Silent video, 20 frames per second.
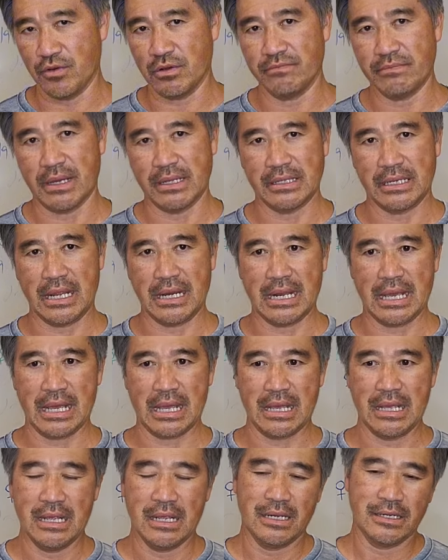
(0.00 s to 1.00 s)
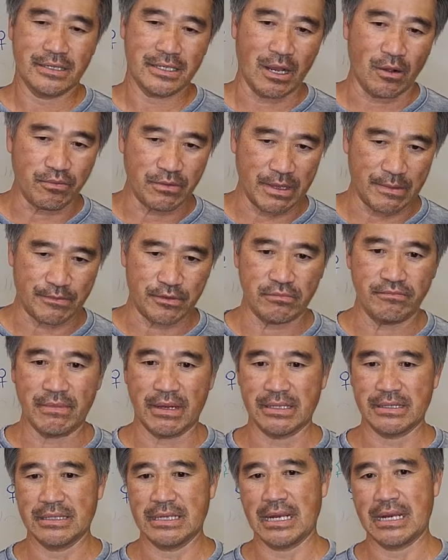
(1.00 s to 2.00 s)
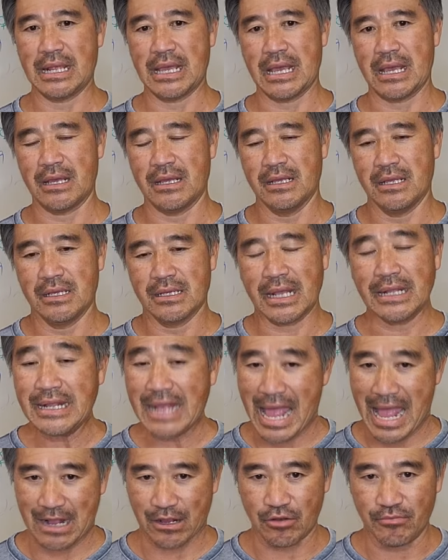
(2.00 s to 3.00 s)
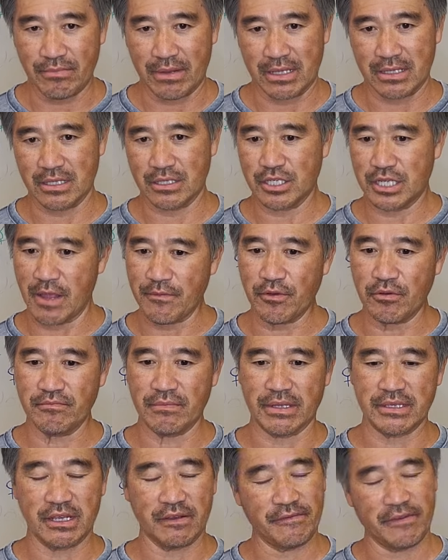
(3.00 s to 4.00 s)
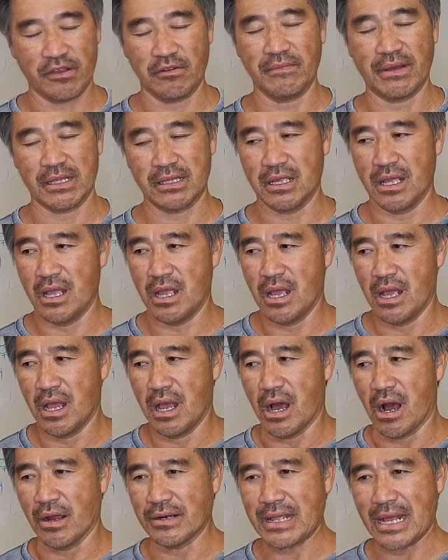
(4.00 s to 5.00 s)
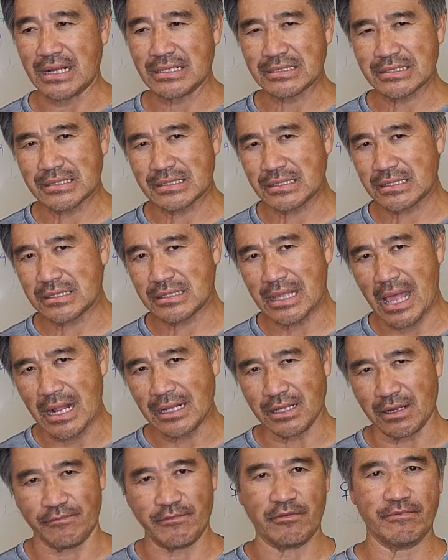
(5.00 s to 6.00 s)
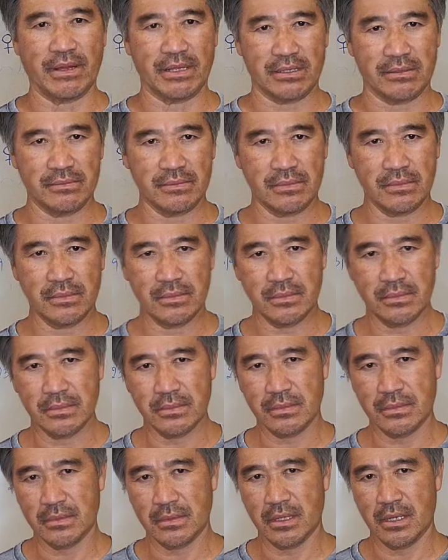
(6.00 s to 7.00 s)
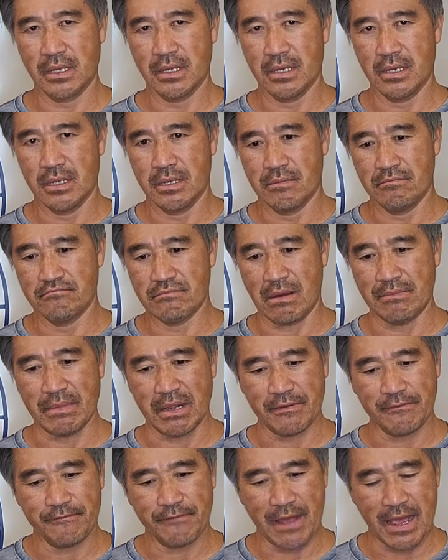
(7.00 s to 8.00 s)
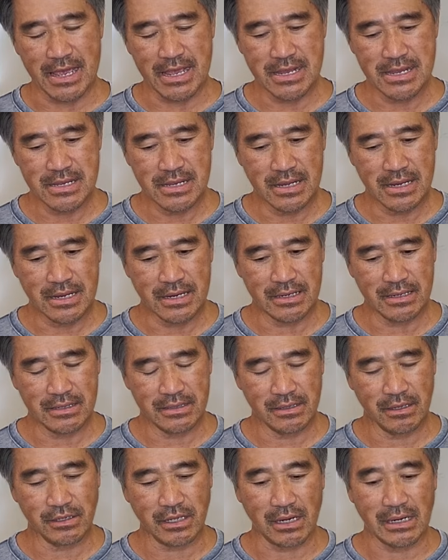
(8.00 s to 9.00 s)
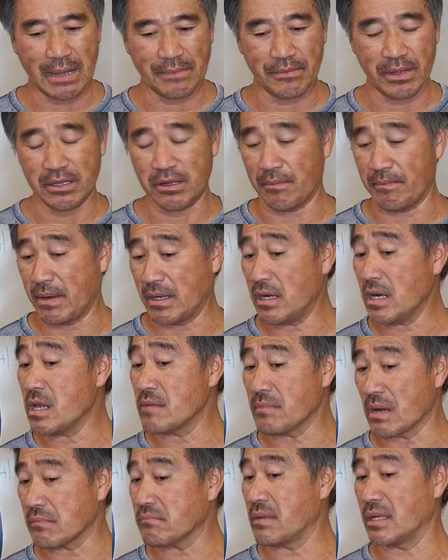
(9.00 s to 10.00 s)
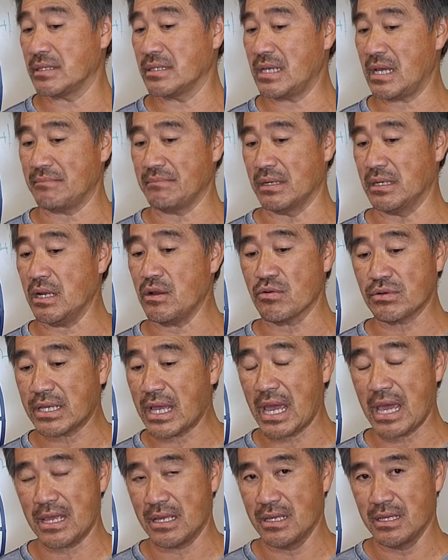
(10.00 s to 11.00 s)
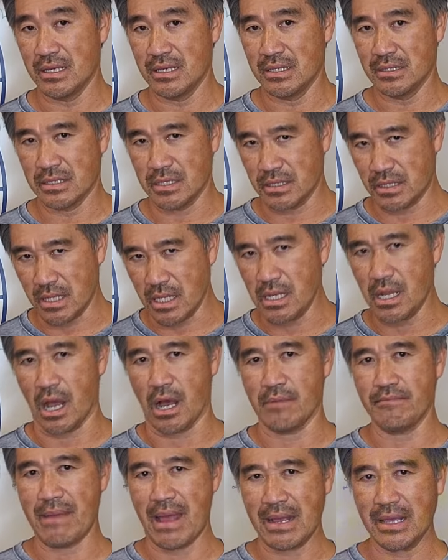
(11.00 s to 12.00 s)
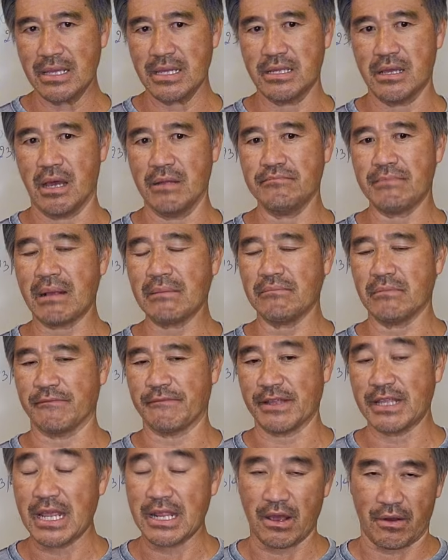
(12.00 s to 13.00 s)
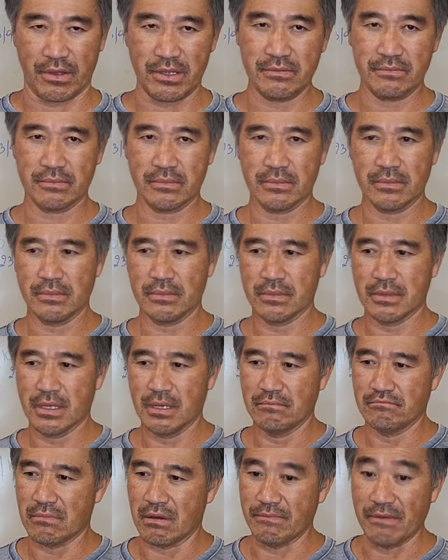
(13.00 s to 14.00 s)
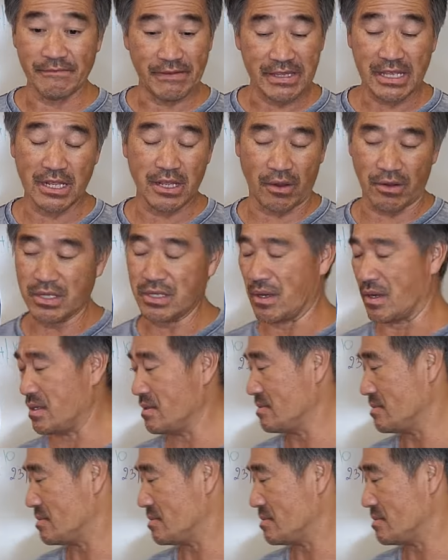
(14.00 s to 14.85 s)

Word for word: của mình hay là đồng nghiệp của mình hay là khách hàng của mình sếp của mình nhân viên của mình họ đang tác động vào mình và mình phải nó cho là mình mình rất là bực mình nha mình rất là ok nhưng chính họ mang cái gì đó bắt mình phải thay đổi và mình phải thay đổi thôi